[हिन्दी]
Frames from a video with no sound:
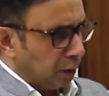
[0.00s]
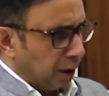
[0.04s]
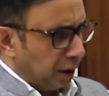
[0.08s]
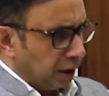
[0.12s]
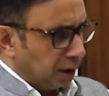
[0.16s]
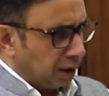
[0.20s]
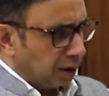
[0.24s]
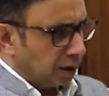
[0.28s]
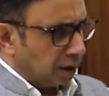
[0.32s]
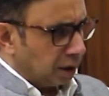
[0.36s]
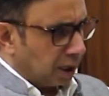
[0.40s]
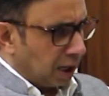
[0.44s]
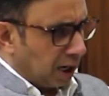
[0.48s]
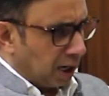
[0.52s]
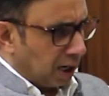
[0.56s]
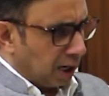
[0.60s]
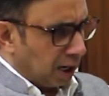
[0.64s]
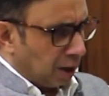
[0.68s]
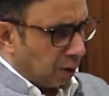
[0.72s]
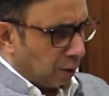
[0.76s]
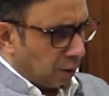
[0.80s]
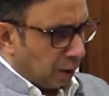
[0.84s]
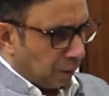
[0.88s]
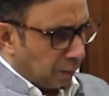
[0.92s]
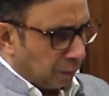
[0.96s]
एक
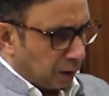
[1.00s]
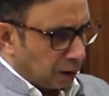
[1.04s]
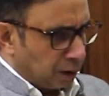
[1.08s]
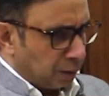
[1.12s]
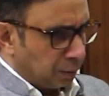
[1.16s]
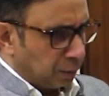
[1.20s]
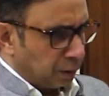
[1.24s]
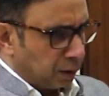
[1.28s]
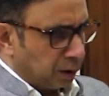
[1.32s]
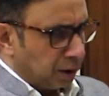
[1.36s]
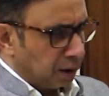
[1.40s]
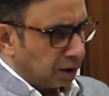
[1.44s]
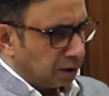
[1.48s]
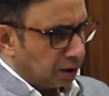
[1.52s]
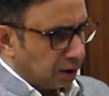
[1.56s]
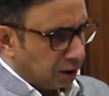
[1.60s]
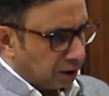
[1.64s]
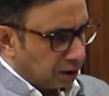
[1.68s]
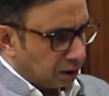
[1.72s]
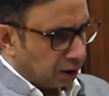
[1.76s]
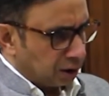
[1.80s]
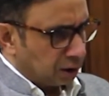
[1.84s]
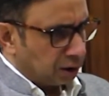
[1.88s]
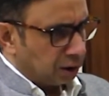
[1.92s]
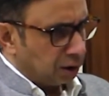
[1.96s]
इनका मध्य प्रदेश नहीं
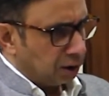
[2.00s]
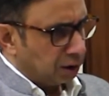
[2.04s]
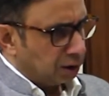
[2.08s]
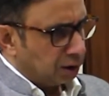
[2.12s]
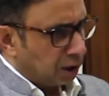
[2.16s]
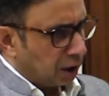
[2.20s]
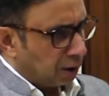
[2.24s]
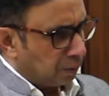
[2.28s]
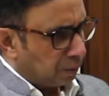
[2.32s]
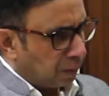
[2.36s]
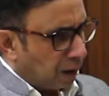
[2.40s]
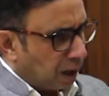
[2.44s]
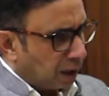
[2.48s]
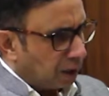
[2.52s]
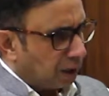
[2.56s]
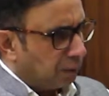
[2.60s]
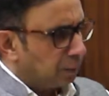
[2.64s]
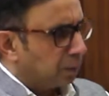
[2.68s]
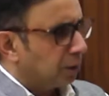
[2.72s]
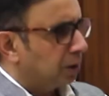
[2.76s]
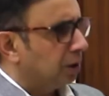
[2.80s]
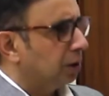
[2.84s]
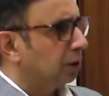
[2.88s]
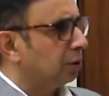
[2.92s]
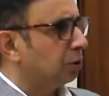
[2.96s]
छत्तीसगढ़ बाकी
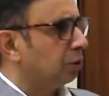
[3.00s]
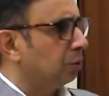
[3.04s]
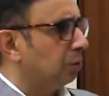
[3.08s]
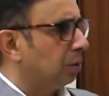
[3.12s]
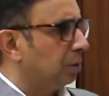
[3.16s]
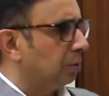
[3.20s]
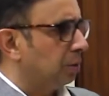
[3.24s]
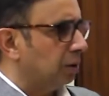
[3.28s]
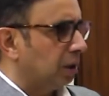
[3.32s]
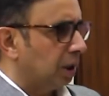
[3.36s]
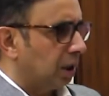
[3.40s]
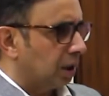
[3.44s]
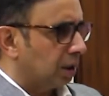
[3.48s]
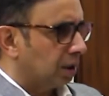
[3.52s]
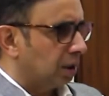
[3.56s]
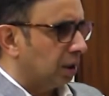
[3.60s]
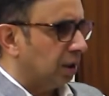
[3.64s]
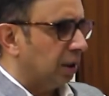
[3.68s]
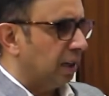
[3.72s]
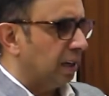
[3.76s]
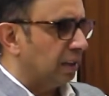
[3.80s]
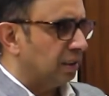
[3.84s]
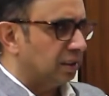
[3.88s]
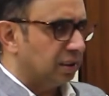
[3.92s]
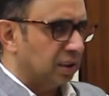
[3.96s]
प्रदेशों में भी करते हैं
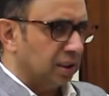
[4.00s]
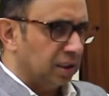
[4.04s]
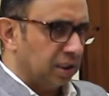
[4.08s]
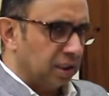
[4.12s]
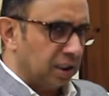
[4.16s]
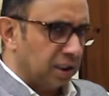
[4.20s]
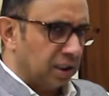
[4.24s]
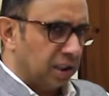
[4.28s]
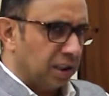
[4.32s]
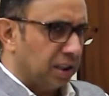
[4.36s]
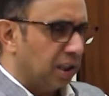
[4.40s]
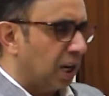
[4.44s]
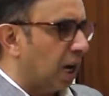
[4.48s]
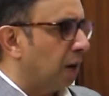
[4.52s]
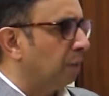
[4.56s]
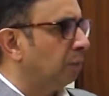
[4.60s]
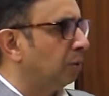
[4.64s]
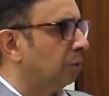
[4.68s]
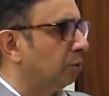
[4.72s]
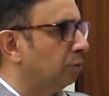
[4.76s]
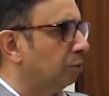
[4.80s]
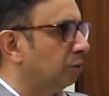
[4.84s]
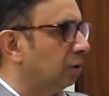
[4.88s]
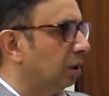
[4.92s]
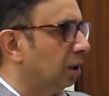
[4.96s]
नेट से देख के नाम
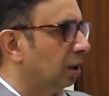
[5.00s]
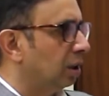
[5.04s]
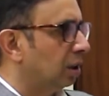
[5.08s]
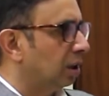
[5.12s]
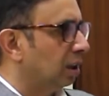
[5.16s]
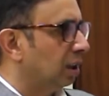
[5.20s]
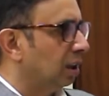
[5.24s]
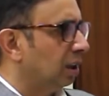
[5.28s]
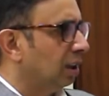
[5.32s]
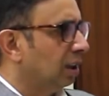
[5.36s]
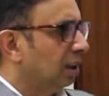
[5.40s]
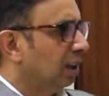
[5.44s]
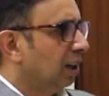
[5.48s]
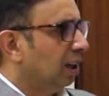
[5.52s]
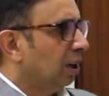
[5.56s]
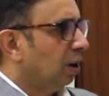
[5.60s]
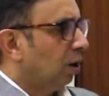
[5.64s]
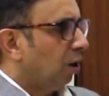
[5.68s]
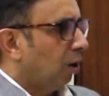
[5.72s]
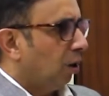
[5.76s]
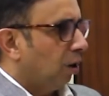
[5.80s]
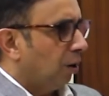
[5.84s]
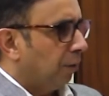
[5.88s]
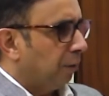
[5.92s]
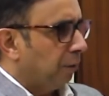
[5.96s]
नाम ढूंढ लेते हैं
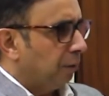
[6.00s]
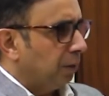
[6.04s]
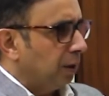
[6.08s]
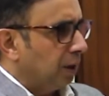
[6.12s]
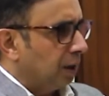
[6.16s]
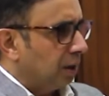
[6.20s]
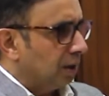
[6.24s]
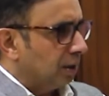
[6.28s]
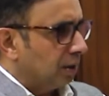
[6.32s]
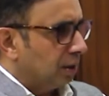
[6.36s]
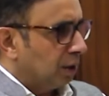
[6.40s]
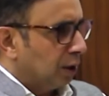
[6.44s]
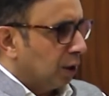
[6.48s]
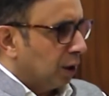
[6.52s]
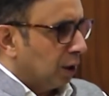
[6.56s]
और फिर